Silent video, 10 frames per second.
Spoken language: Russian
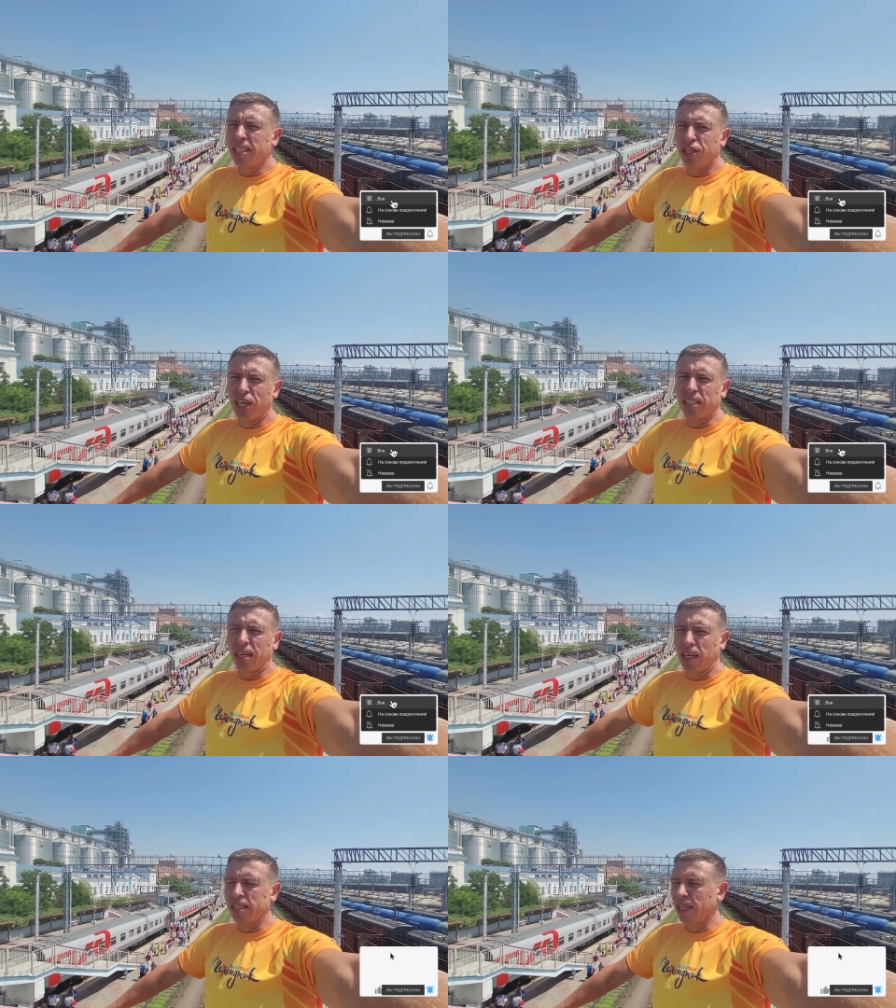Сейчас
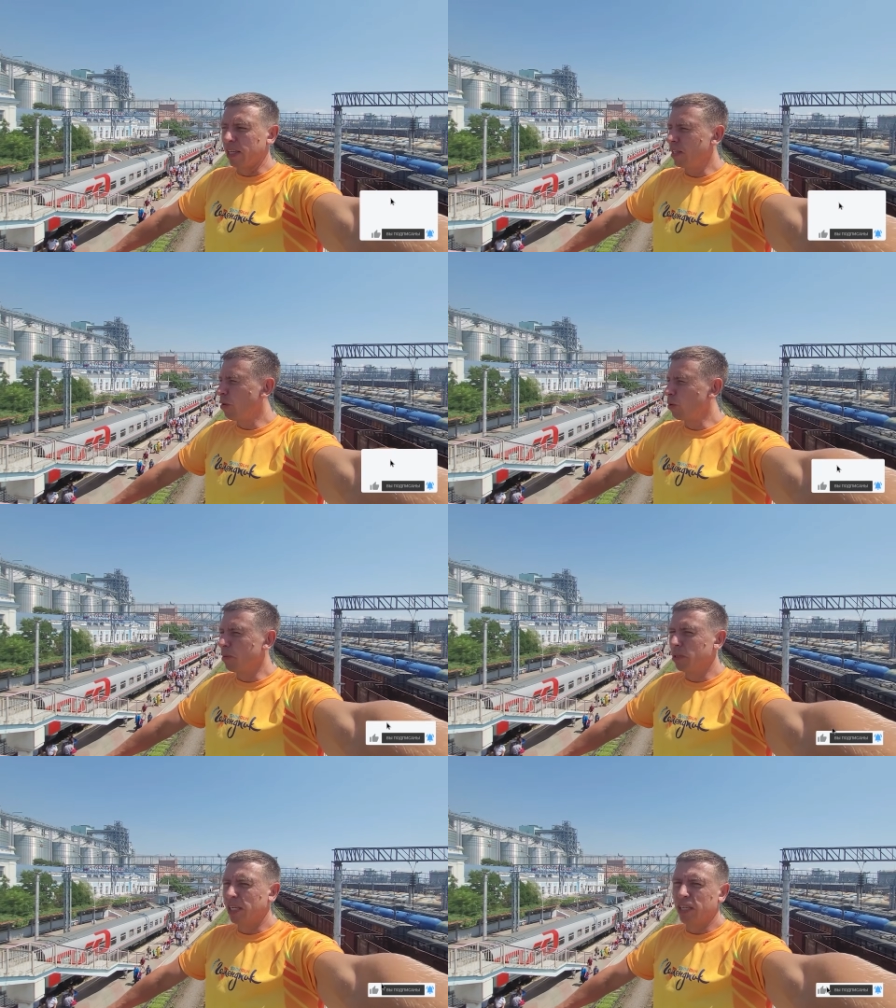как раз таки
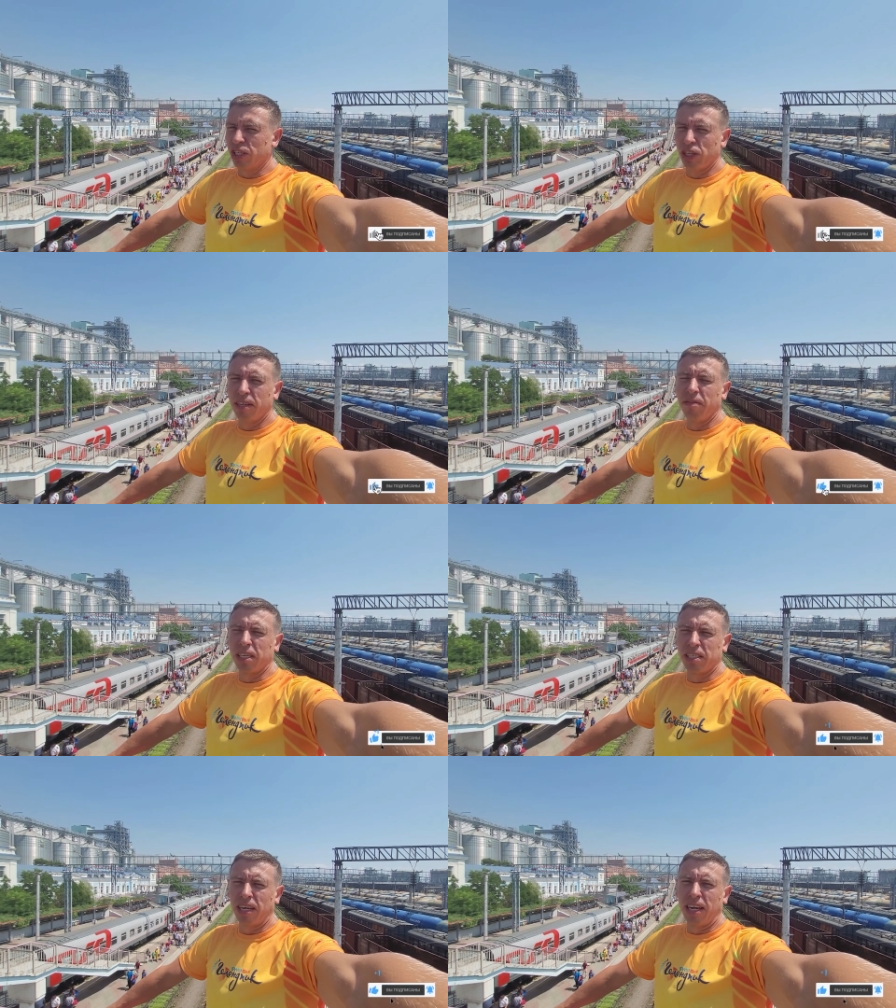находимся на ЖД
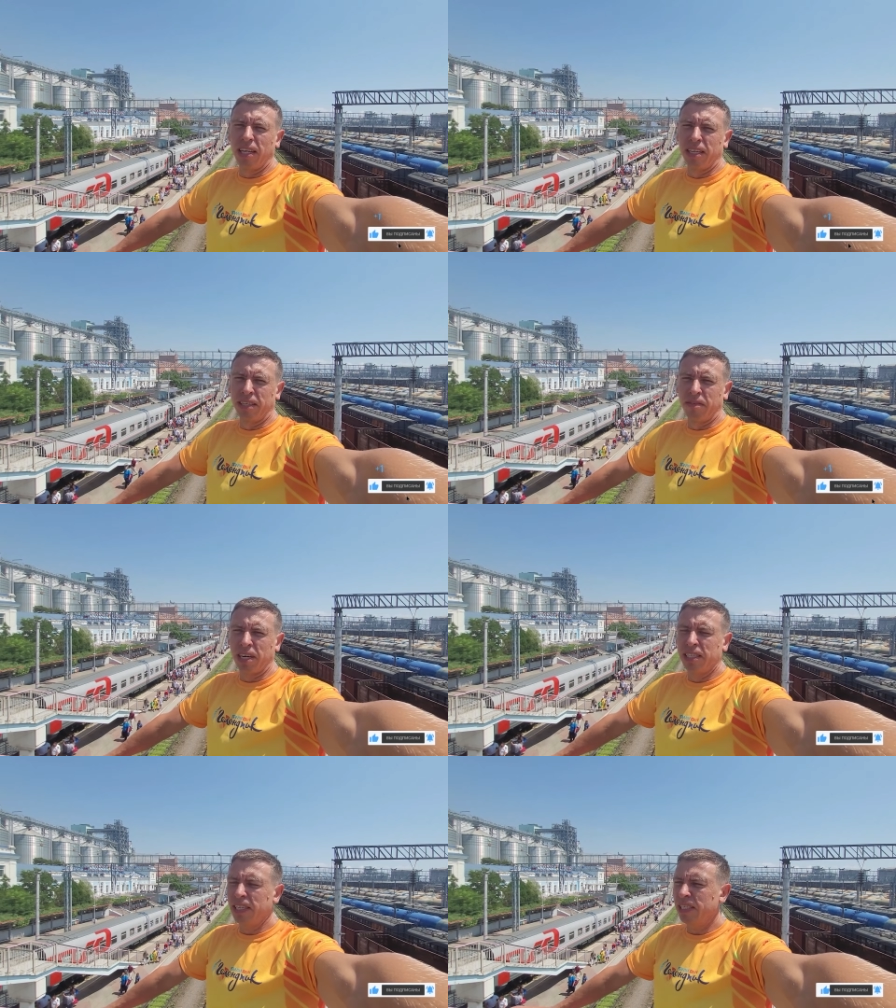вокзале
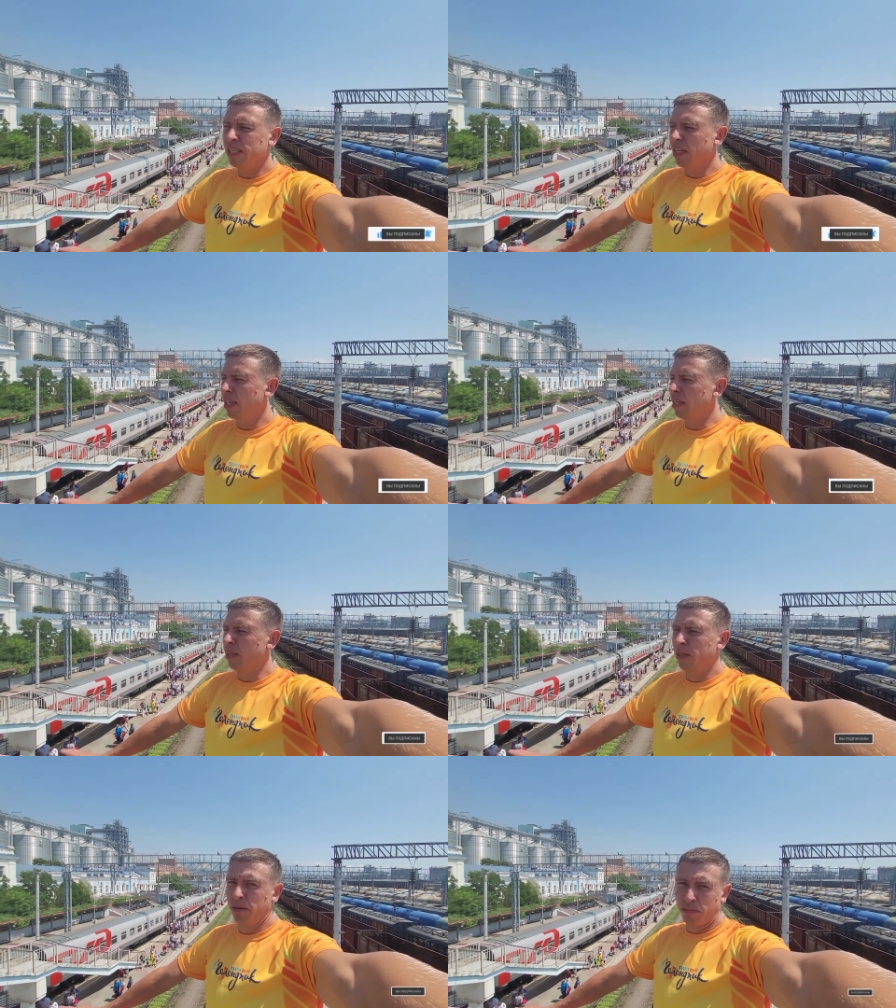Новороссийска.
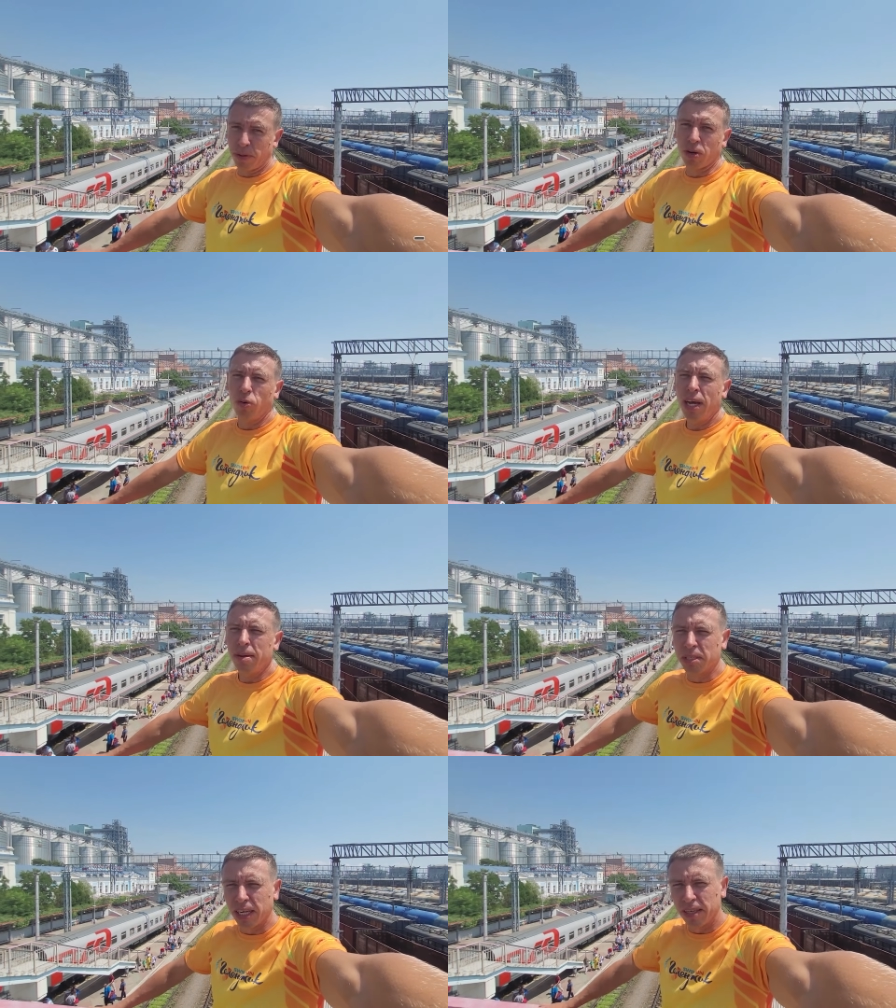
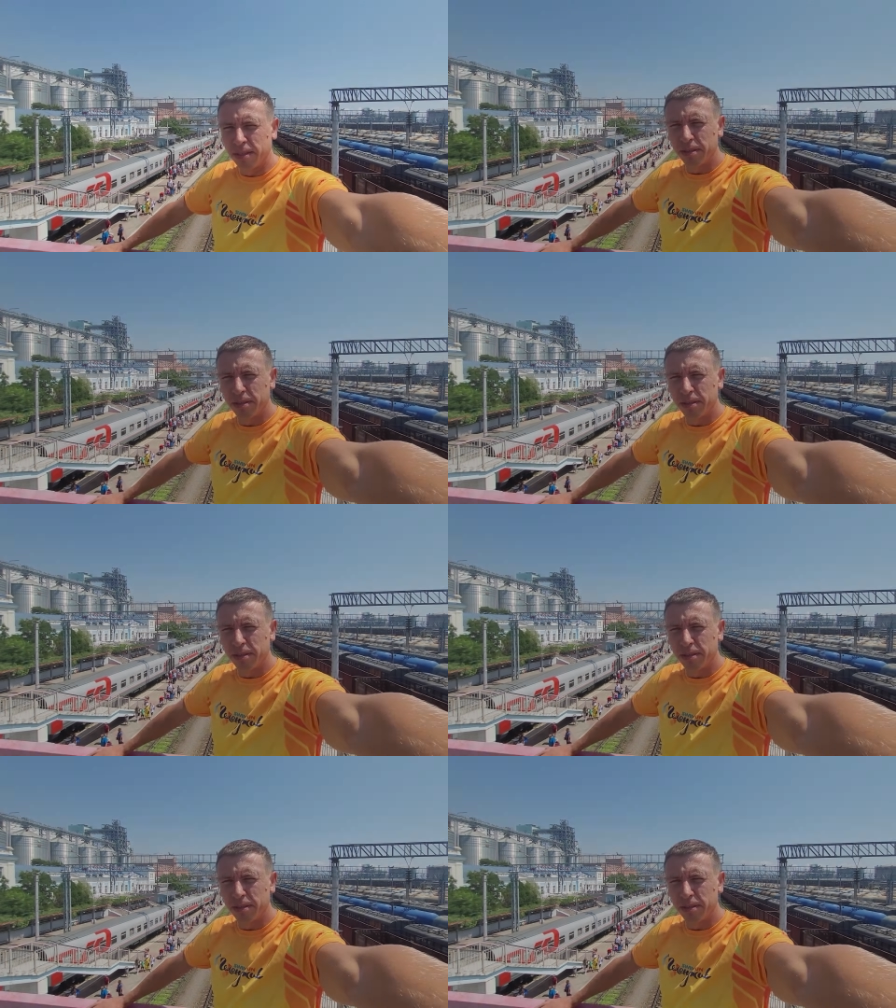Прогуляемся.